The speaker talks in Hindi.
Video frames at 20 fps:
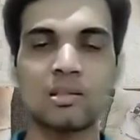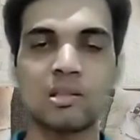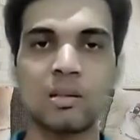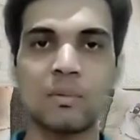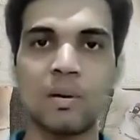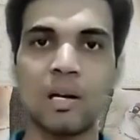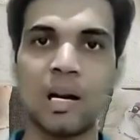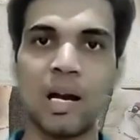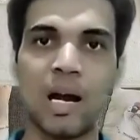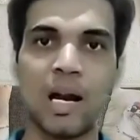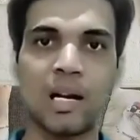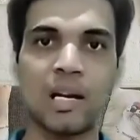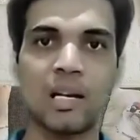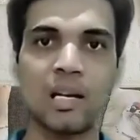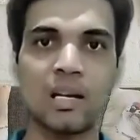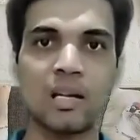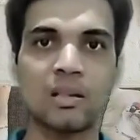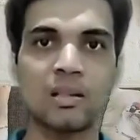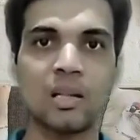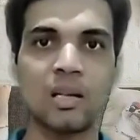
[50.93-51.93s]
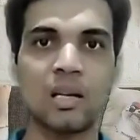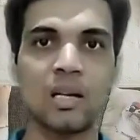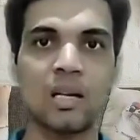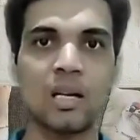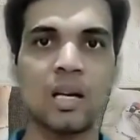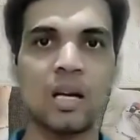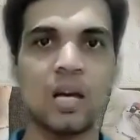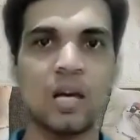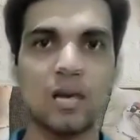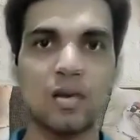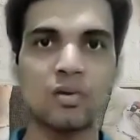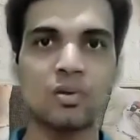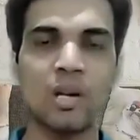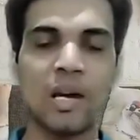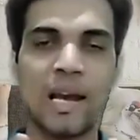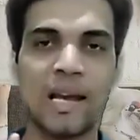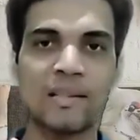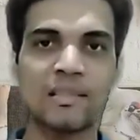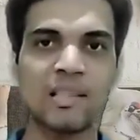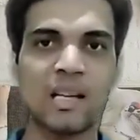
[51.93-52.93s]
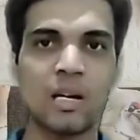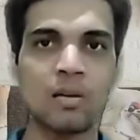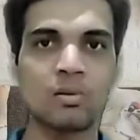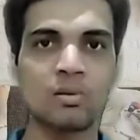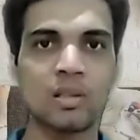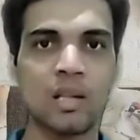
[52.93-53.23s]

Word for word: कस्टमर आने लगते हैं तो दोस्तों ऐसा